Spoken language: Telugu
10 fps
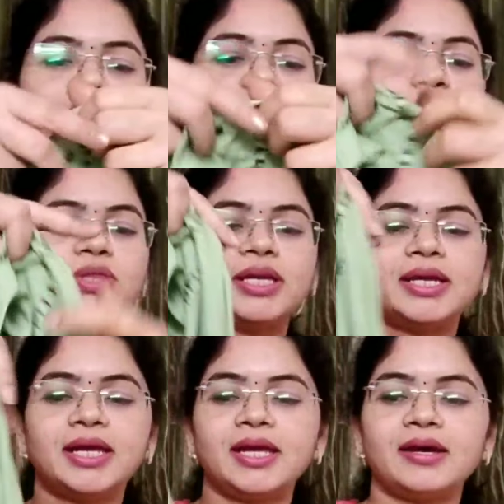సో
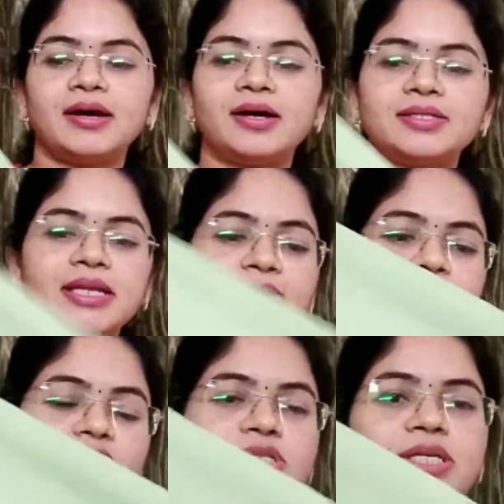దీనికి
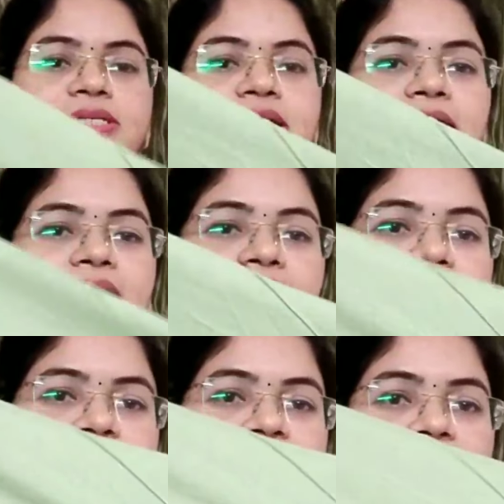స్లీవ్స్ వచ్చేసి ఇలా
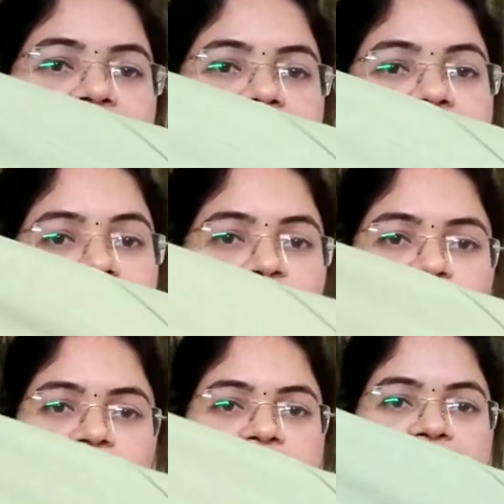ఇచ్చారండి త్రీ
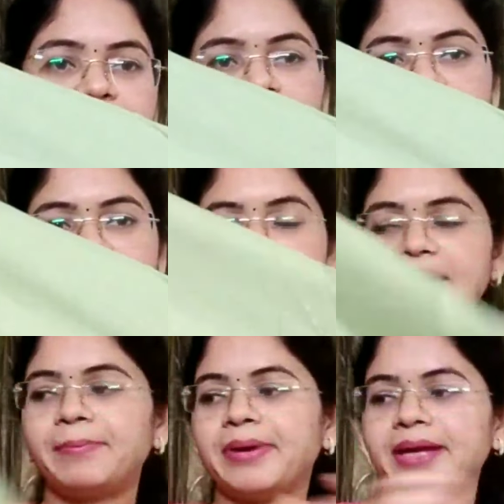ఫోర్త్ స్లీవ్స్ వస్తాయి
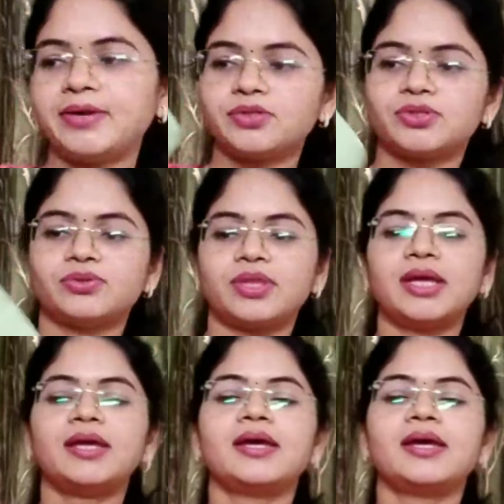ఇలా ప్లెయిన్ వస్తుంది